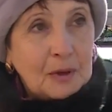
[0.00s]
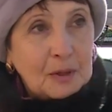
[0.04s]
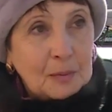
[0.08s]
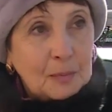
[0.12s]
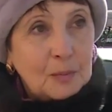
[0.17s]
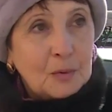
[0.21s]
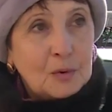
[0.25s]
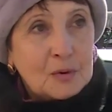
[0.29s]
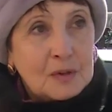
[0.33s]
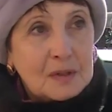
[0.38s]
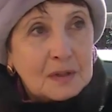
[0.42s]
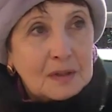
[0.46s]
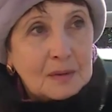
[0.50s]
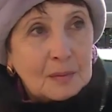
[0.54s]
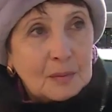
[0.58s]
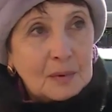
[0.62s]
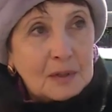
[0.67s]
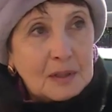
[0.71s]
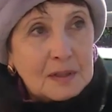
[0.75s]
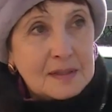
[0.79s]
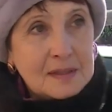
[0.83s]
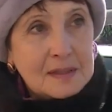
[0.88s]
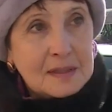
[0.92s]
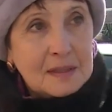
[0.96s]
под Путина
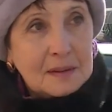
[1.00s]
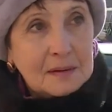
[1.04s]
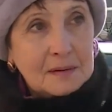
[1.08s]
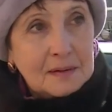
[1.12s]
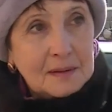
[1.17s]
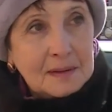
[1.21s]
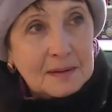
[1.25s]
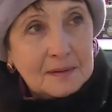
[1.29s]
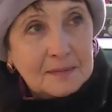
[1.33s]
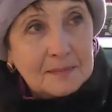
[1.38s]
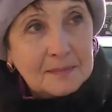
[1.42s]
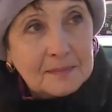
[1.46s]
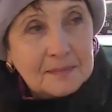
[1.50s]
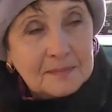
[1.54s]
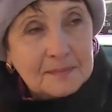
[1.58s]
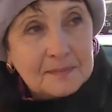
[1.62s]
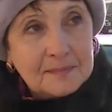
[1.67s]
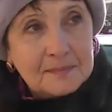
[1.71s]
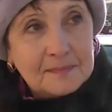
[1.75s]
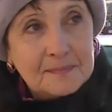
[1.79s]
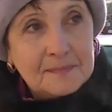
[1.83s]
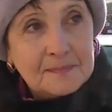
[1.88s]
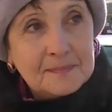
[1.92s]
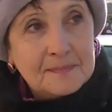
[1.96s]
была сделана. На это
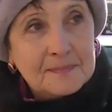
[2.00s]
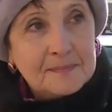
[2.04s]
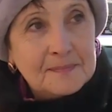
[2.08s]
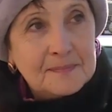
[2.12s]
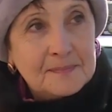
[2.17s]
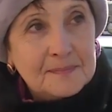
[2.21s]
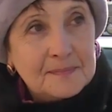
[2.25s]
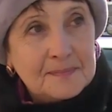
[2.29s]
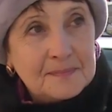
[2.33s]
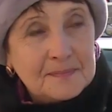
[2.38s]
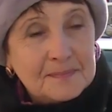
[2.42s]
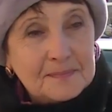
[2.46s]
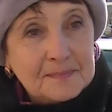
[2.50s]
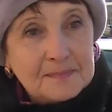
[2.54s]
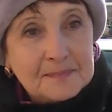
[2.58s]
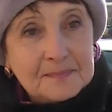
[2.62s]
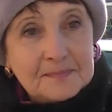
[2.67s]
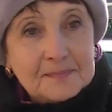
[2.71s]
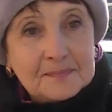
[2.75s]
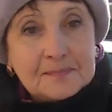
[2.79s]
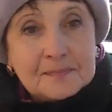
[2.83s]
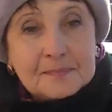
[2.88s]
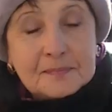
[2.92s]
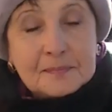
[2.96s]
вы негативно все-таки
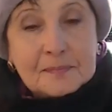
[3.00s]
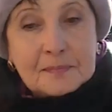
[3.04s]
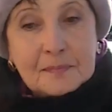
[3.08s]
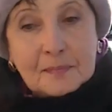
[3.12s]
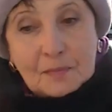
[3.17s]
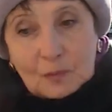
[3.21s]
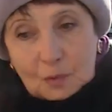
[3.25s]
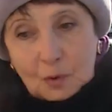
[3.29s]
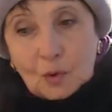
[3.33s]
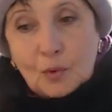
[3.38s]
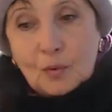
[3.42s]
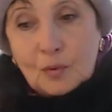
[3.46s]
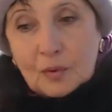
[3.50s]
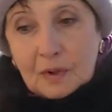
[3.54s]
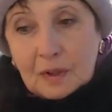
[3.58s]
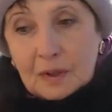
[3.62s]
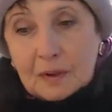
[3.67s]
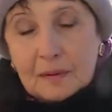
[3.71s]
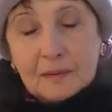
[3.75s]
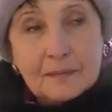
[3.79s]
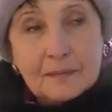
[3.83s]
смотрите? Ну да.